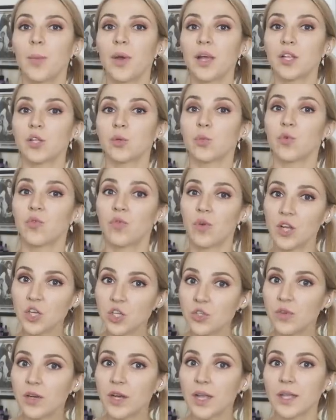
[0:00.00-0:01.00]
Поэтому
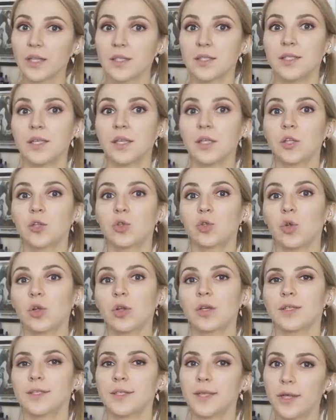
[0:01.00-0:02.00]
ваш вариант делать
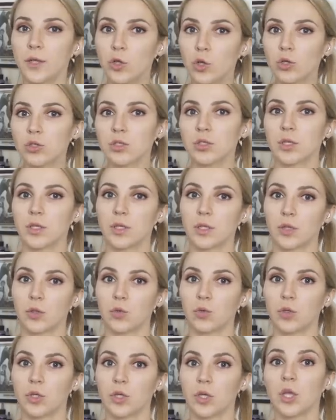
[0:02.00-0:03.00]
только серьезные
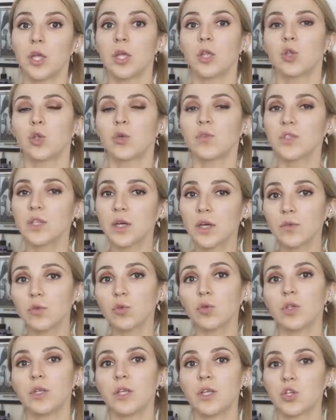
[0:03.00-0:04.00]
татухи. Но все
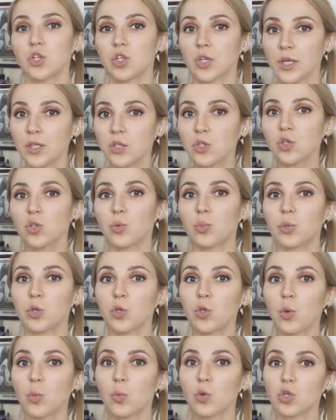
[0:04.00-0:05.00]
равно есть шанс, что
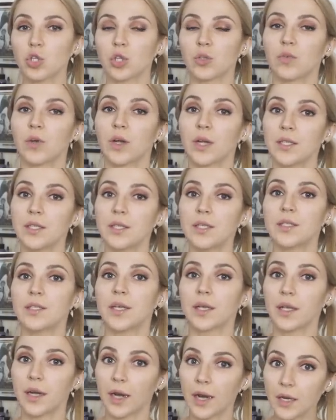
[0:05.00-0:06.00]
пятно может выходить
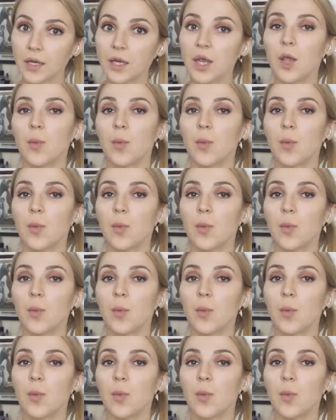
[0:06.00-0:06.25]
за грань,